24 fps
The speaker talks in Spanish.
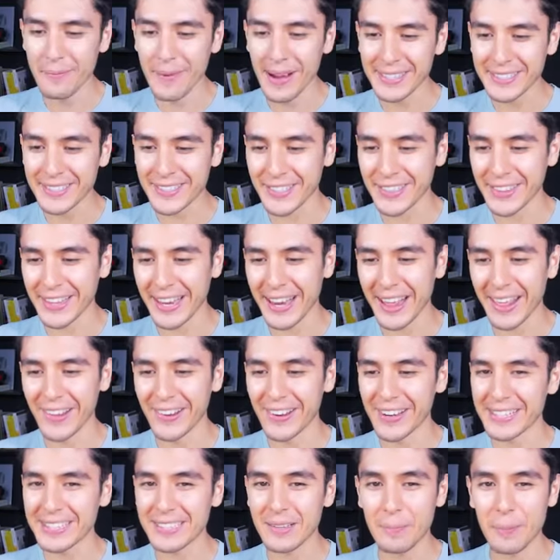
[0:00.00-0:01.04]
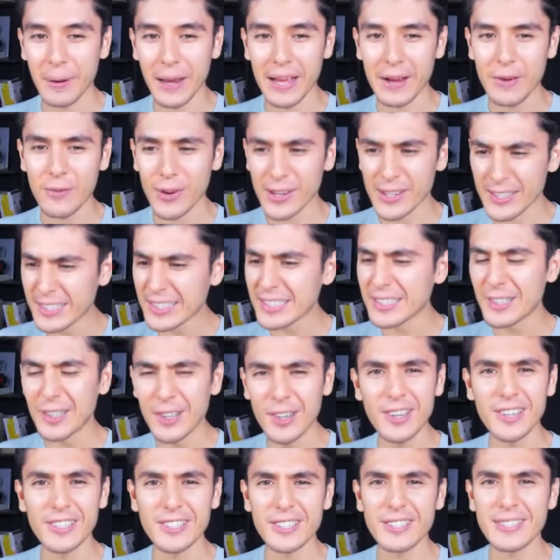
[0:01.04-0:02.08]
más contenedores de películas.
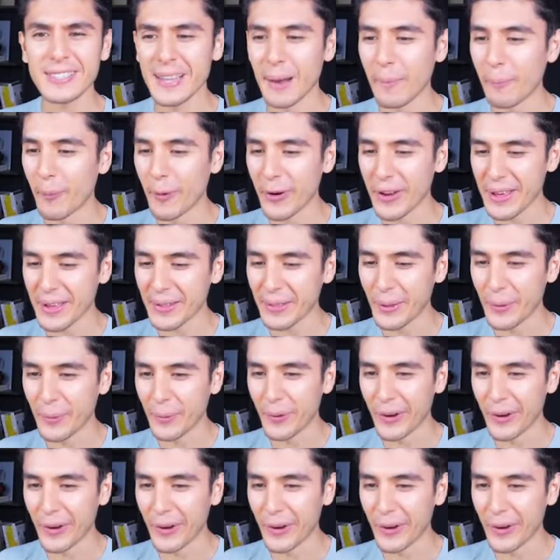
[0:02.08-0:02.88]
Esto se está poniendo